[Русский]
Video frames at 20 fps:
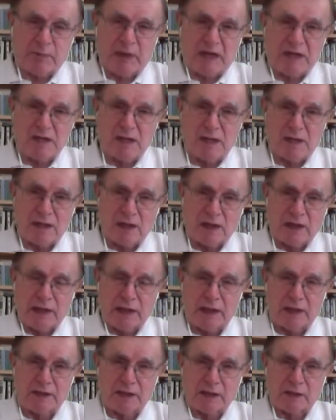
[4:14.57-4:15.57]
падение
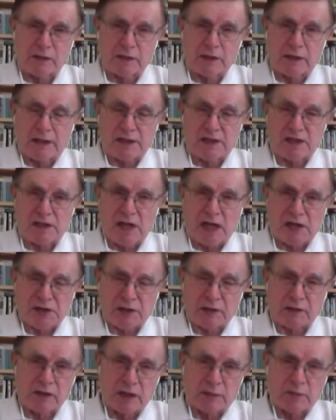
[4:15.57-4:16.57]
этих
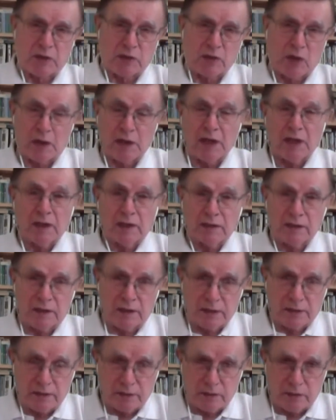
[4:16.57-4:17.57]
костяшек домино
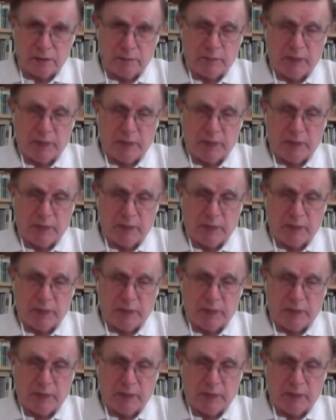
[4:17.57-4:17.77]
э,